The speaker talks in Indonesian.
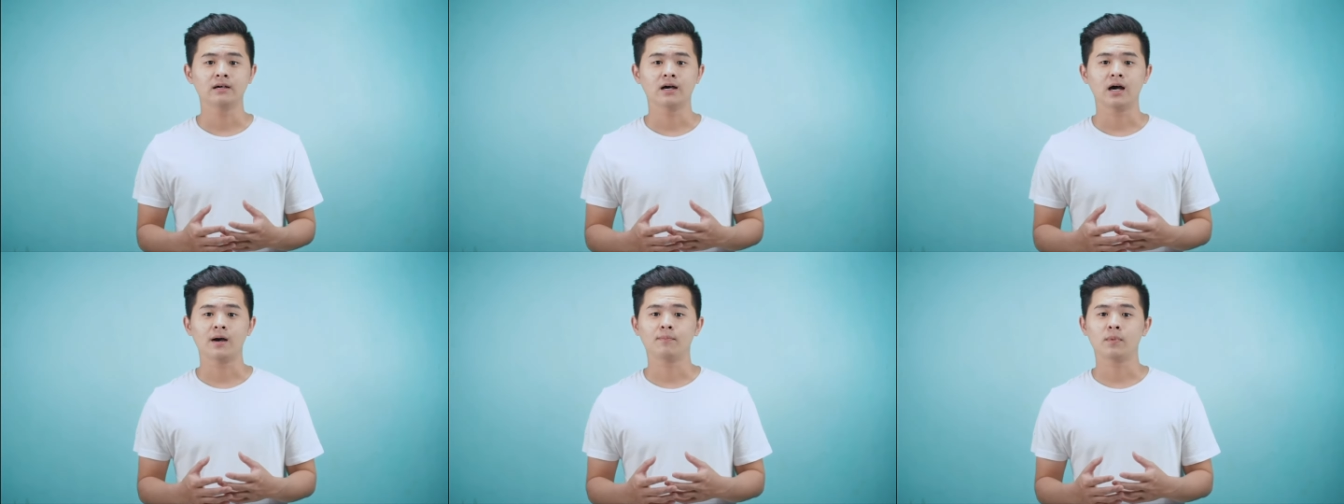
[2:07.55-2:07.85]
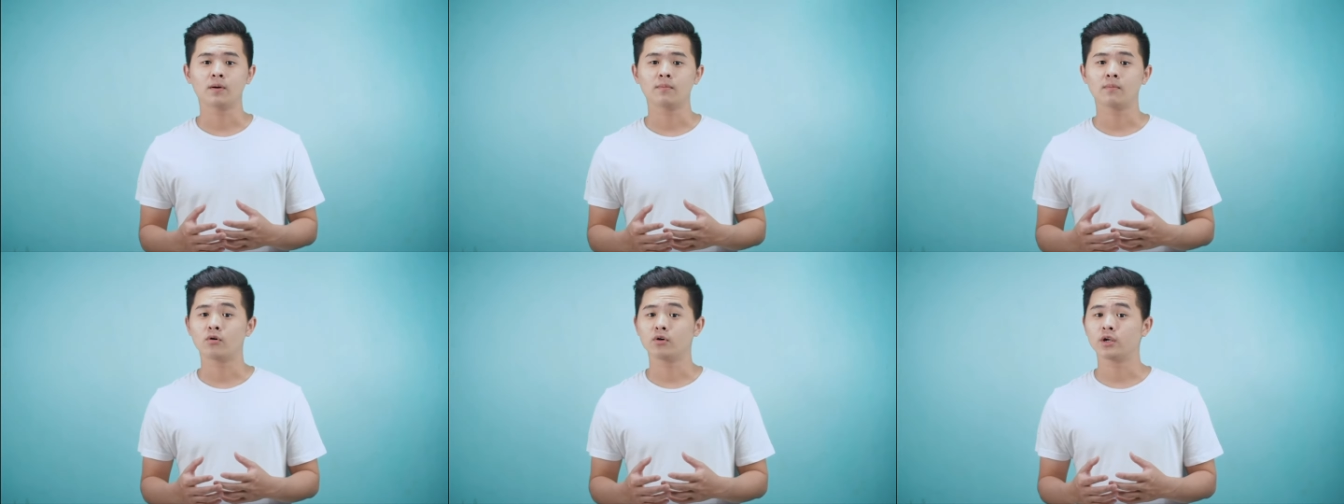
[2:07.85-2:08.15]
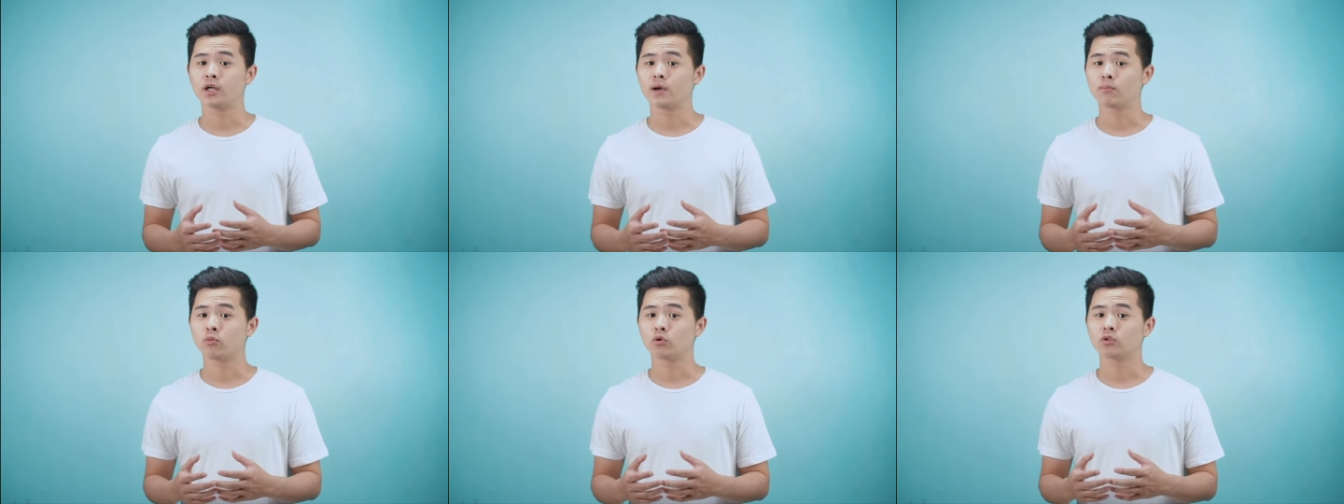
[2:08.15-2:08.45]
Apa mau
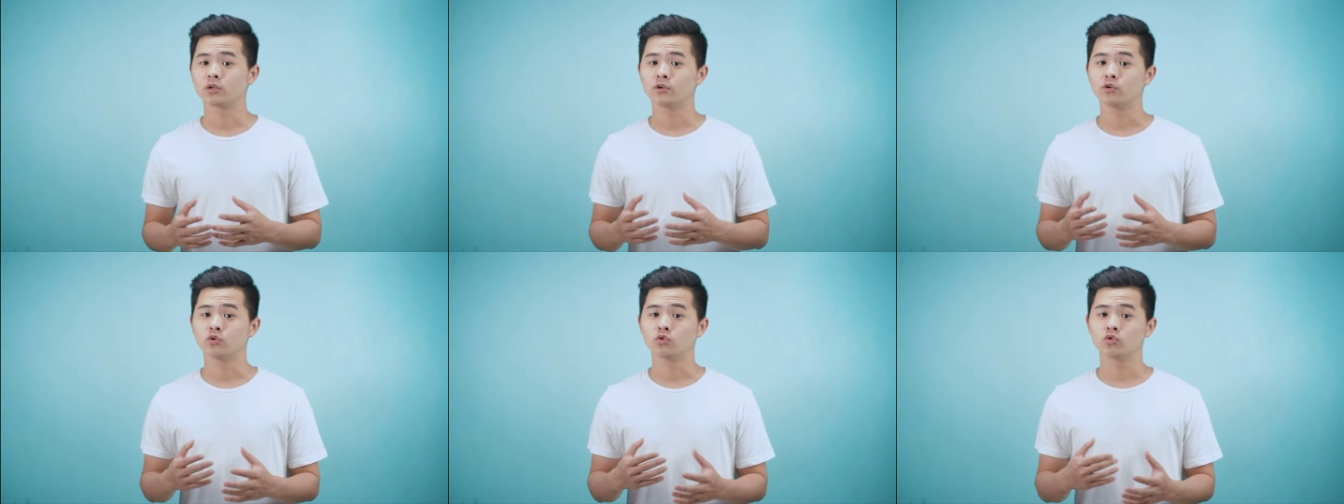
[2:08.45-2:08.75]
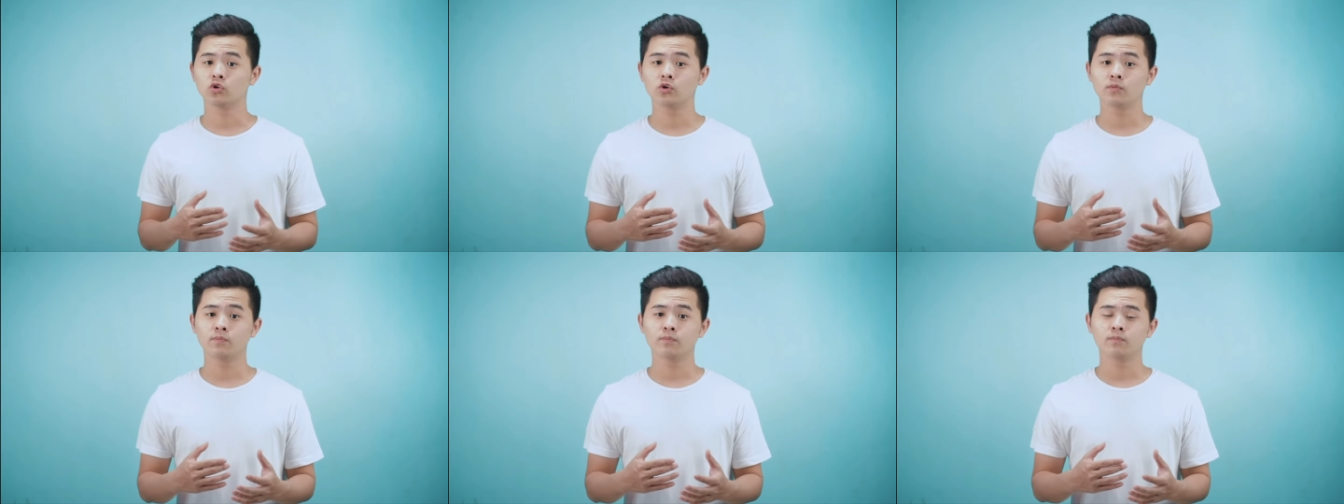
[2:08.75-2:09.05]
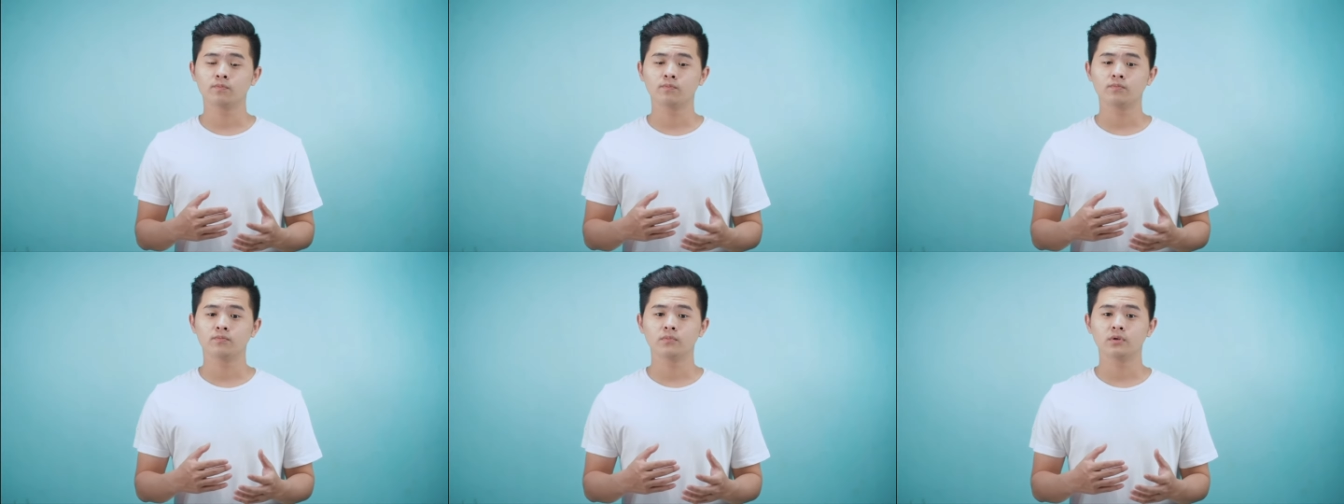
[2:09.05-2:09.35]
diupload ke YouTube,
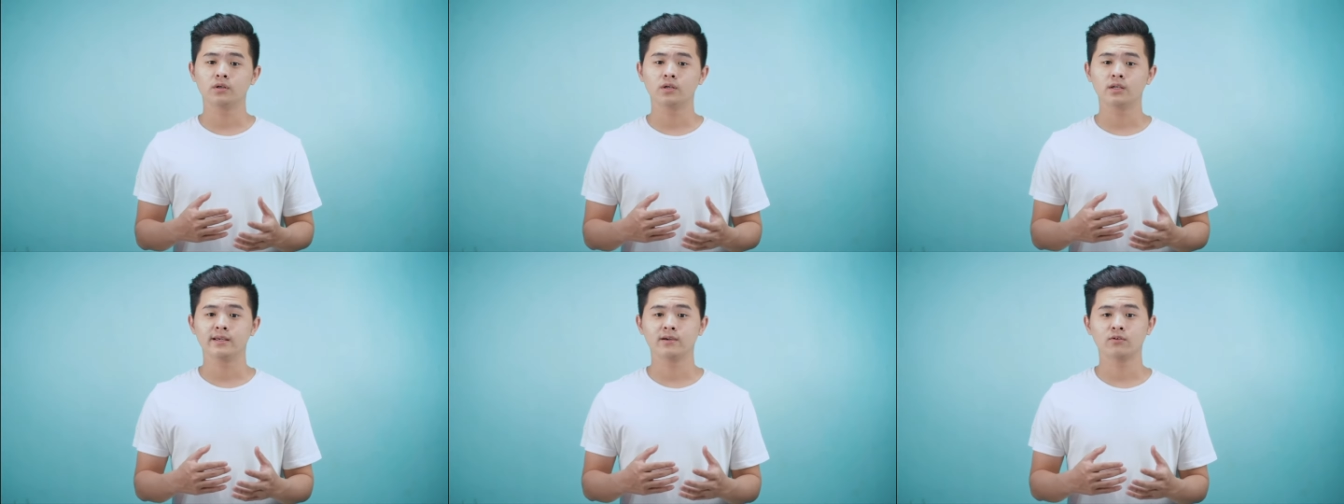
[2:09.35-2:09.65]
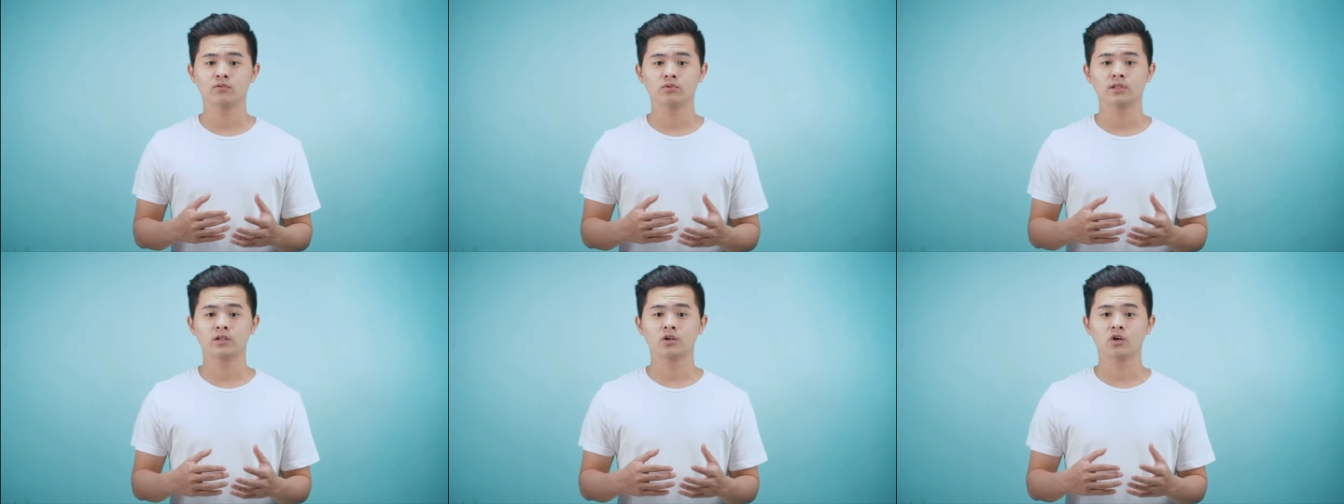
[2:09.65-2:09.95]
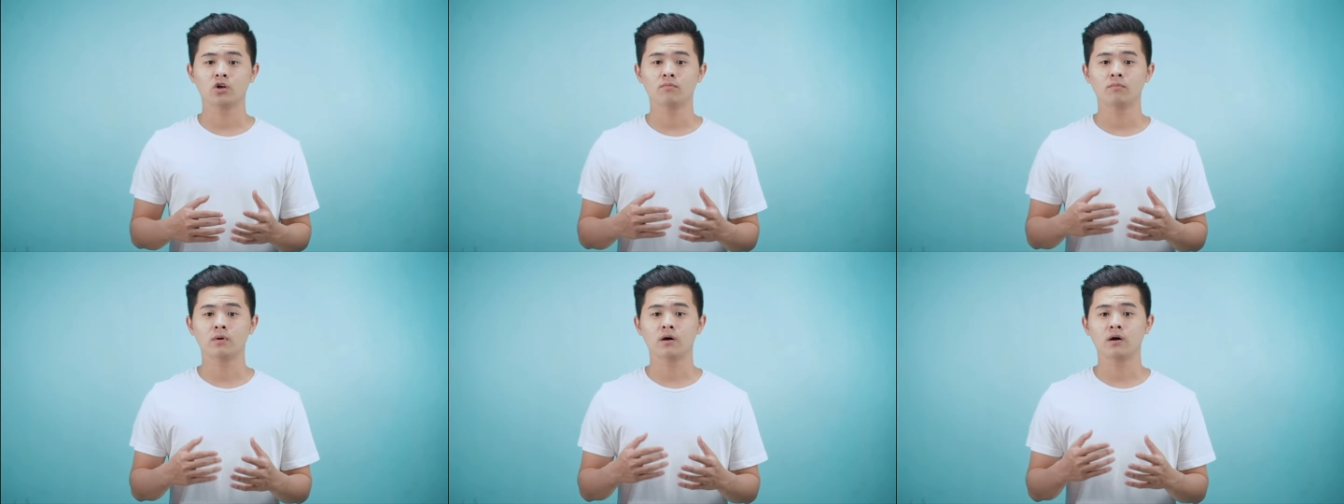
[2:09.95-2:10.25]
diikutin
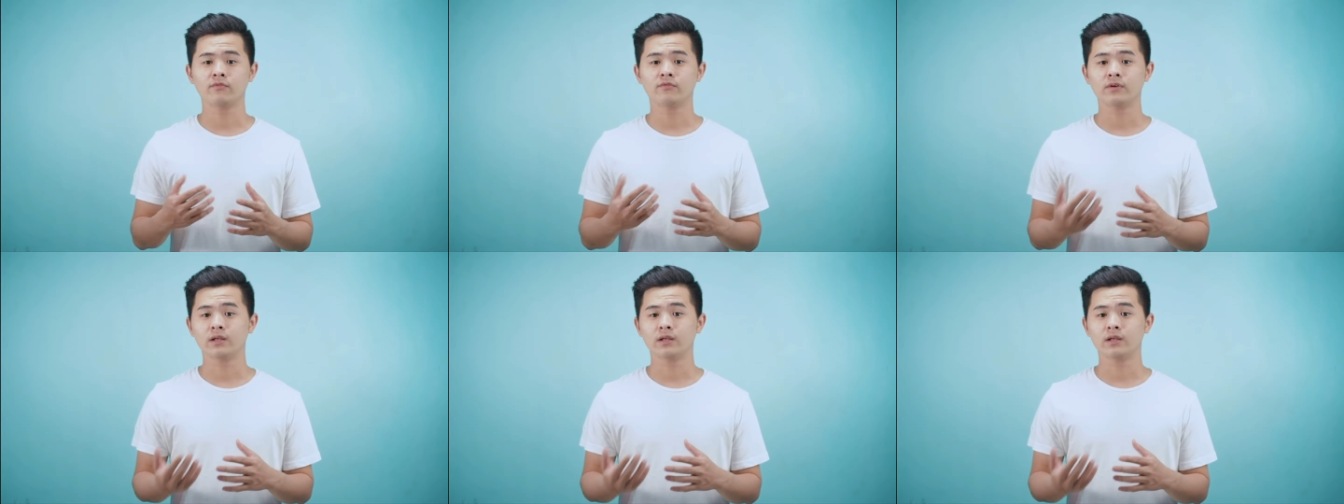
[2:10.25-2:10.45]
lomba